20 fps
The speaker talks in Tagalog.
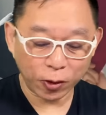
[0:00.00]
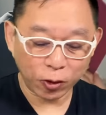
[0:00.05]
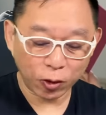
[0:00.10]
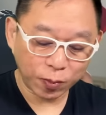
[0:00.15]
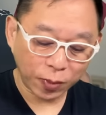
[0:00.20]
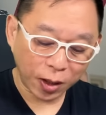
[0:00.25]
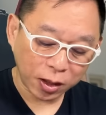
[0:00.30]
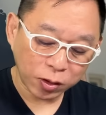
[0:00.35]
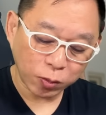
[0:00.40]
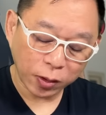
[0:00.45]

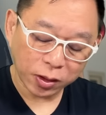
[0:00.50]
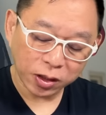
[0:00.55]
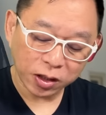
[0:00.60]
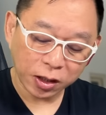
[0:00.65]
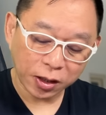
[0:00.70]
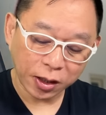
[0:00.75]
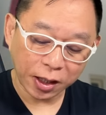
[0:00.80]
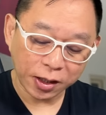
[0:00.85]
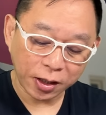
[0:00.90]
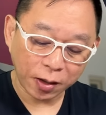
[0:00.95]
graduate na
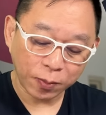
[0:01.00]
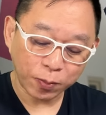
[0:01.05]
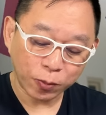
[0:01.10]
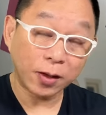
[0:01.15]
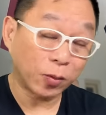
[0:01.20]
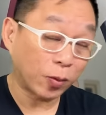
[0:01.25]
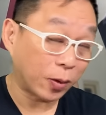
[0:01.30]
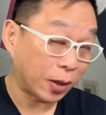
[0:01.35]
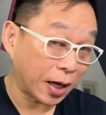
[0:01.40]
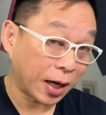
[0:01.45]
yung anak mo,
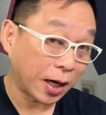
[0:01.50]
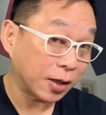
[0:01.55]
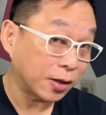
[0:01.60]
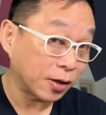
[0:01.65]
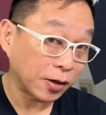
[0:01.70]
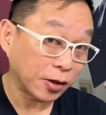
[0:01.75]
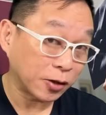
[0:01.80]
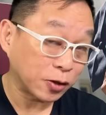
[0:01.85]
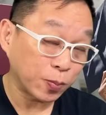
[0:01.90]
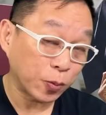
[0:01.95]
wala ka
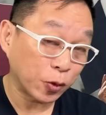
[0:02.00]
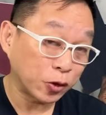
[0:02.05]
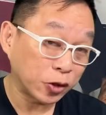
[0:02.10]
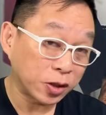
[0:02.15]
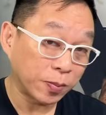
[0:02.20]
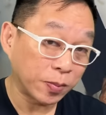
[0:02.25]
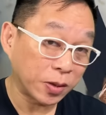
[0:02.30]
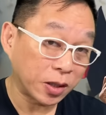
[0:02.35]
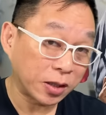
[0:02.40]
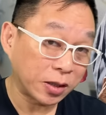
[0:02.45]
ng
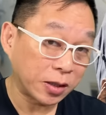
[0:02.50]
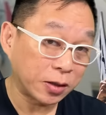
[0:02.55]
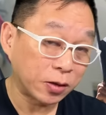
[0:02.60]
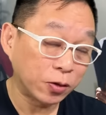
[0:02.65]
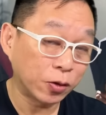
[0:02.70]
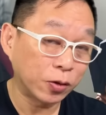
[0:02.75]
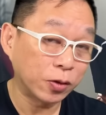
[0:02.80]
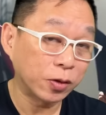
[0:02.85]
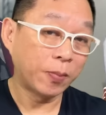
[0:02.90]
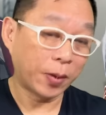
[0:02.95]
responsibilidad
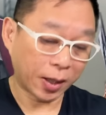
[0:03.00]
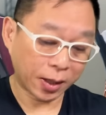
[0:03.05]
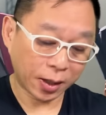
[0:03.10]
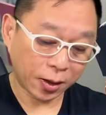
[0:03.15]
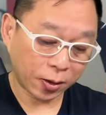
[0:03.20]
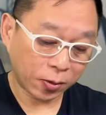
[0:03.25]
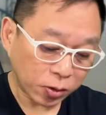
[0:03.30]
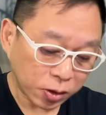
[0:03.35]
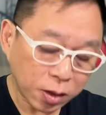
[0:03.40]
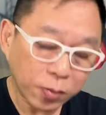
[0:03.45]
doon
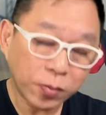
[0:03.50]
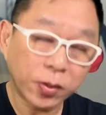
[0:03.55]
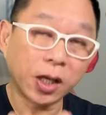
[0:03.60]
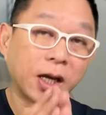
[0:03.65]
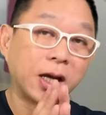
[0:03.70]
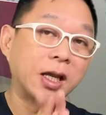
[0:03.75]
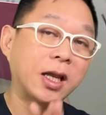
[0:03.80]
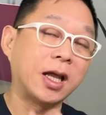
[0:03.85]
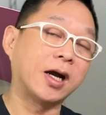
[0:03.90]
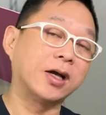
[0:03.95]
para hindi mo na
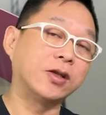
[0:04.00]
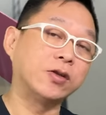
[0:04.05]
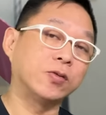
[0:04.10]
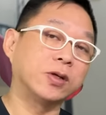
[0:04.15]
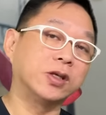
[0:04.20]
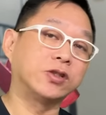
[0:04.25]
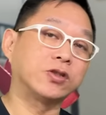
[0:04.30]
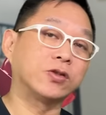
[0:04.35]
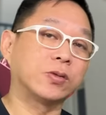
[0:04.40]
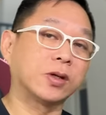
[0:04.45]
kailangan yung
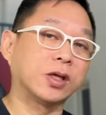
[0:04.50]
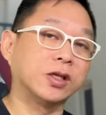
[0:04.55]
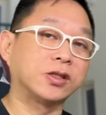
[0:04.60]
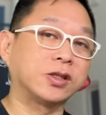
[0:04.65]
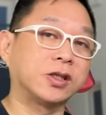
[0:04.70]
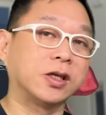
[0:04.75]
insurance